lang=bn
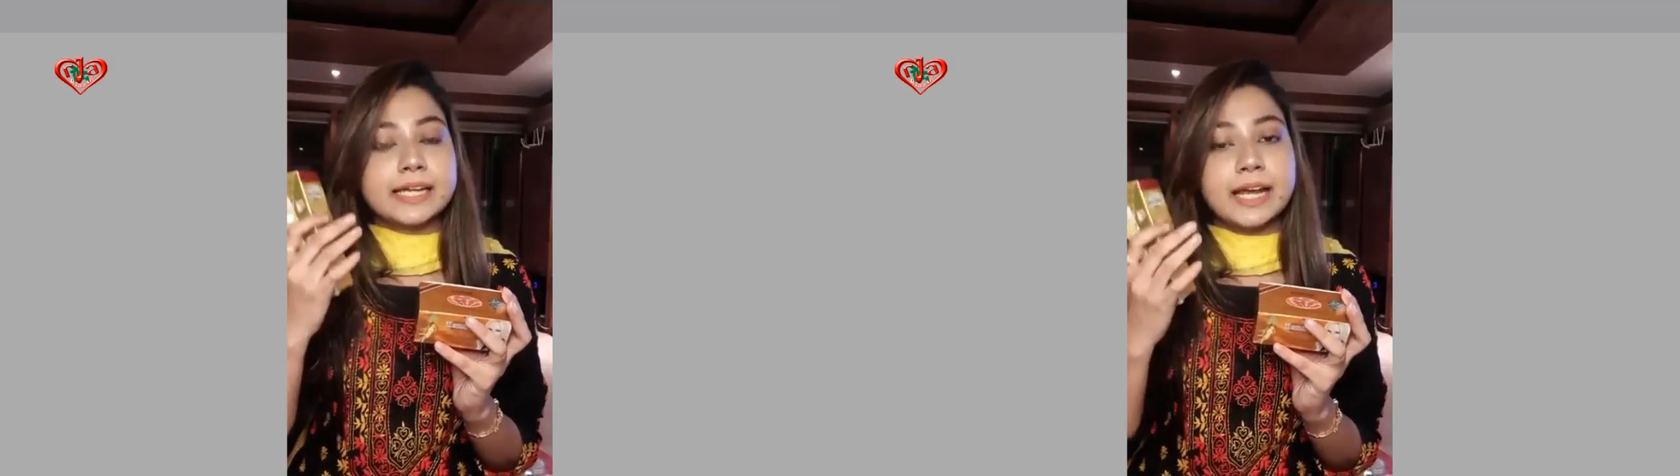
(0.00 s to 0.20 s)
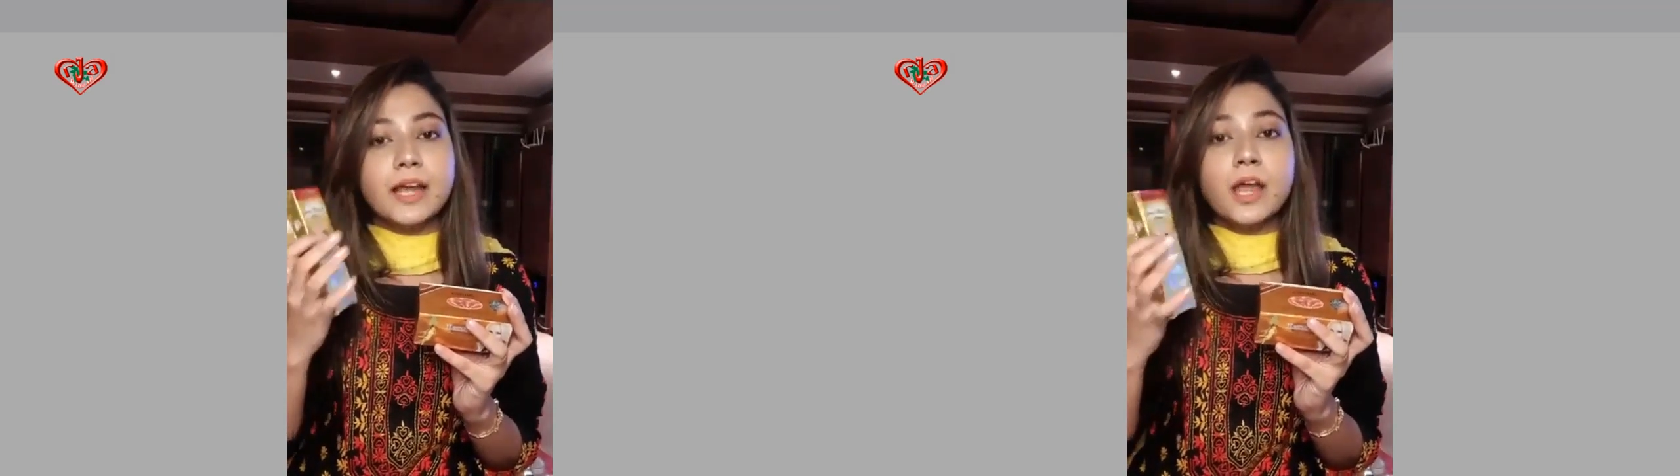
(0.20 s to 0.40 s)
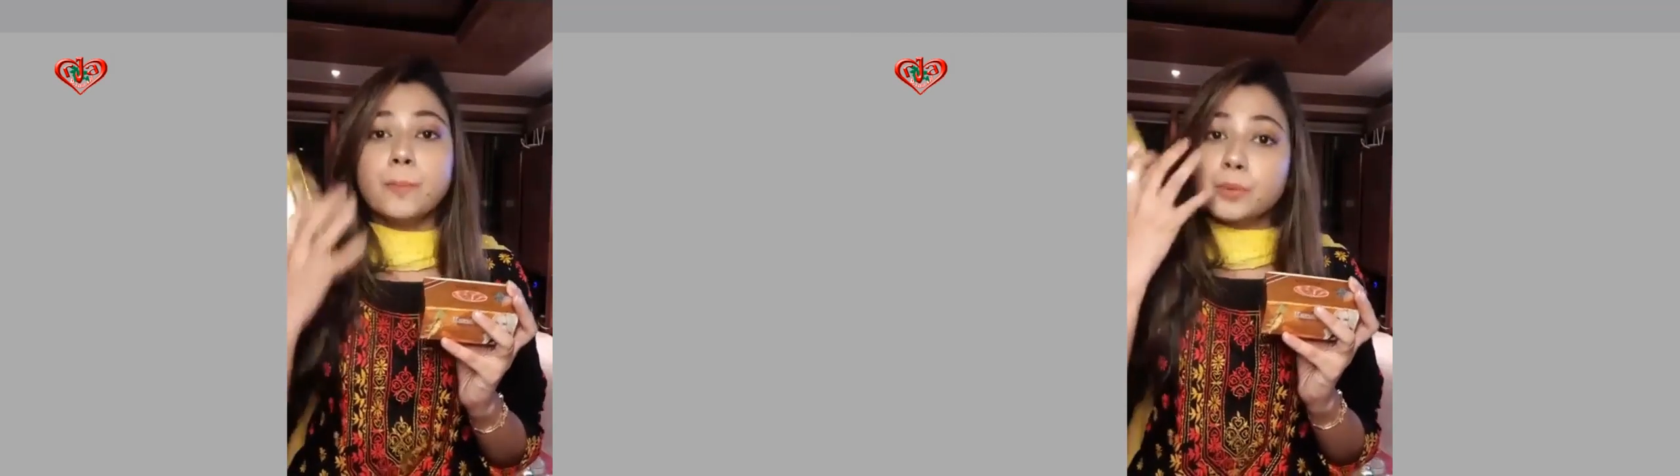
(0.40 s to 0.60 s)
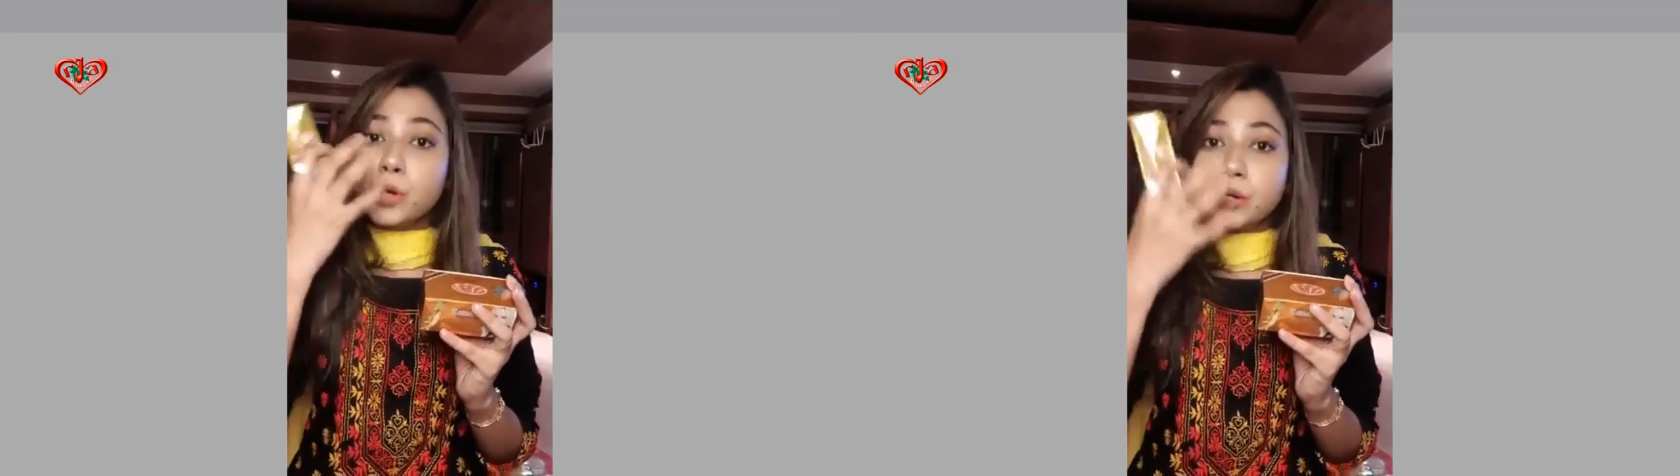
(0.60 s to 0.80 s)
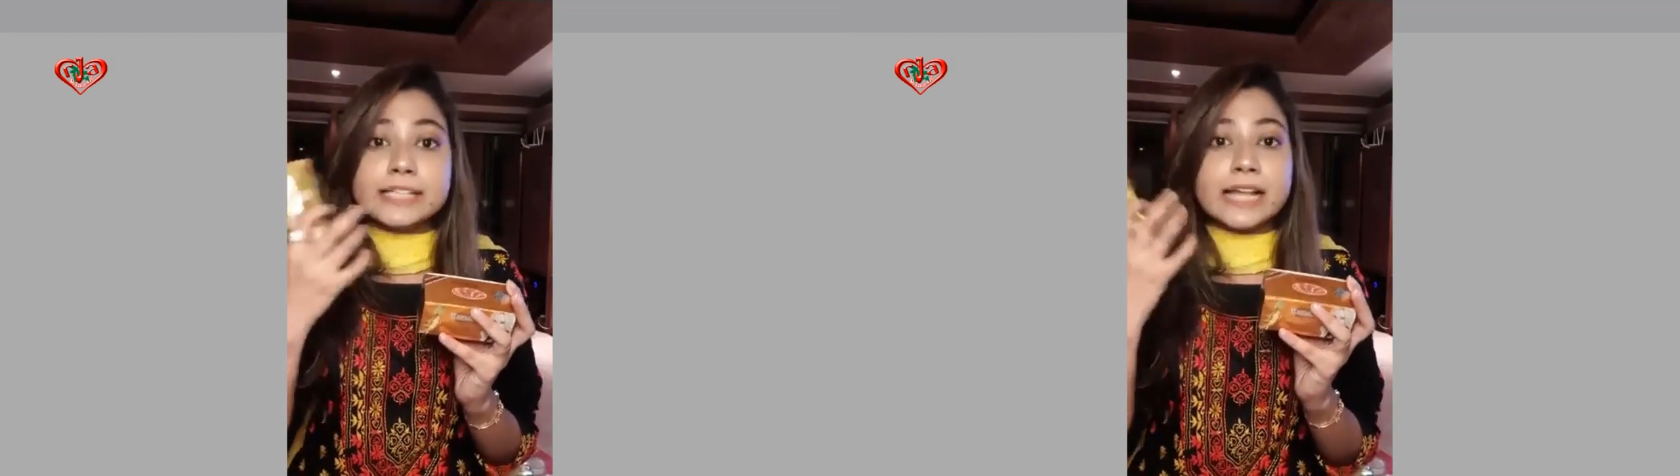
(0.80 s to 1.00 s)
হ্যাঁ
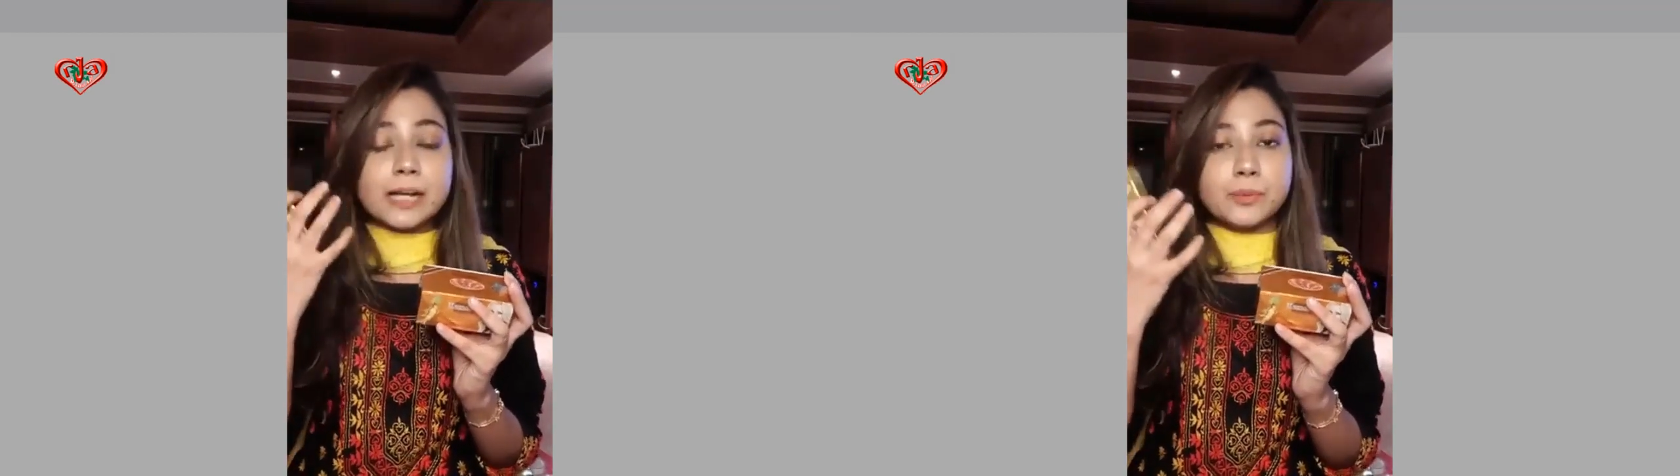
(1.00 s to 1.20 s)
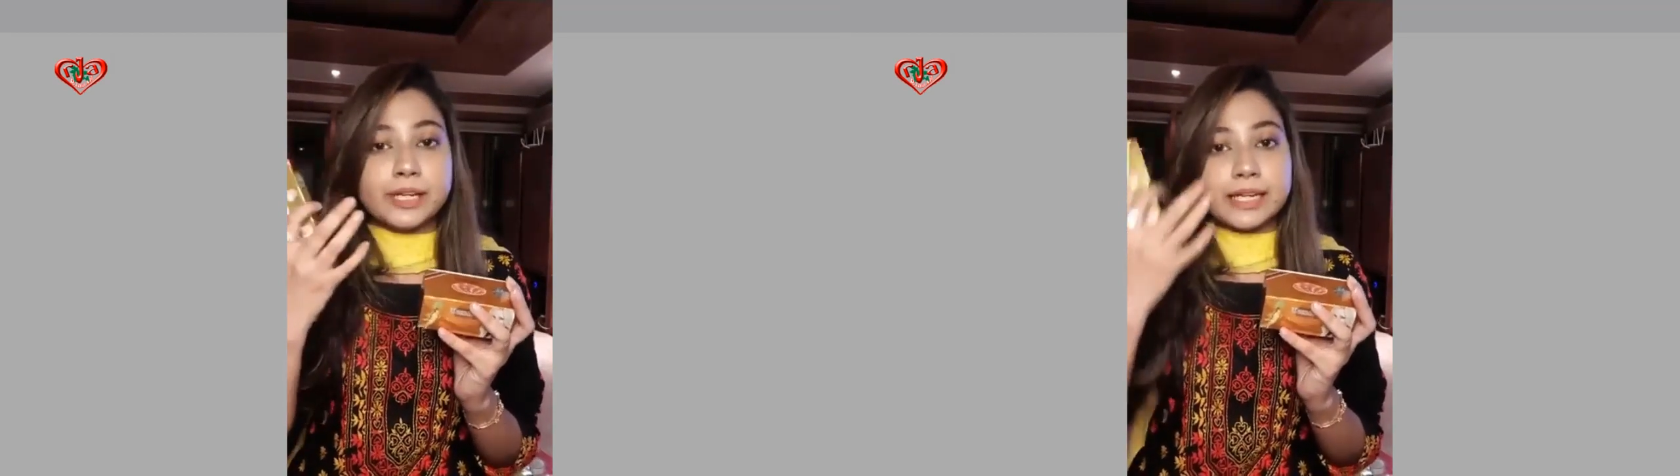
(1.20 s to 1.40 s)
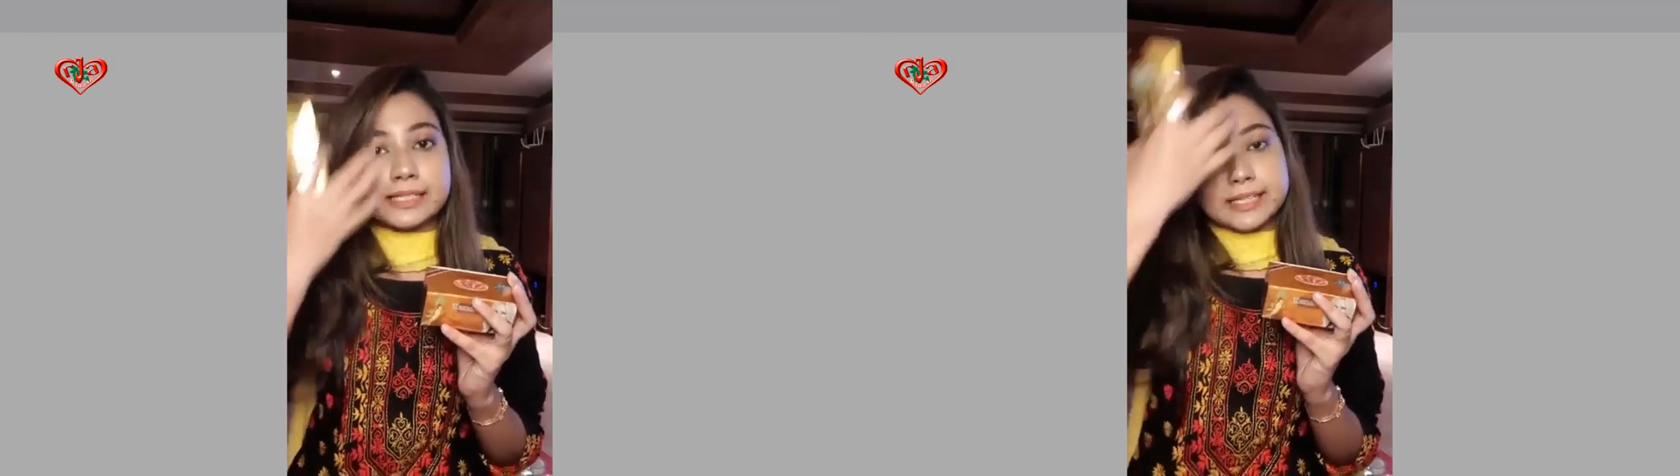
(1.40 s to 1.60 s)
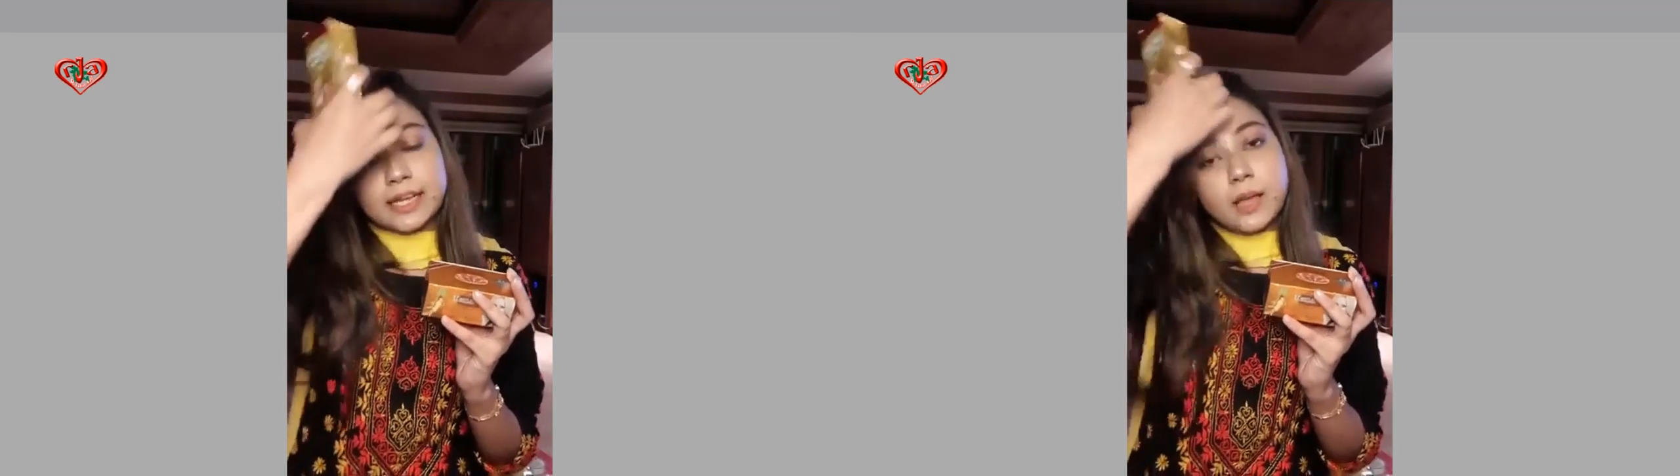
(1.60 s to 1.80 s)
ব্রোনের দাগ পড়ে গেছে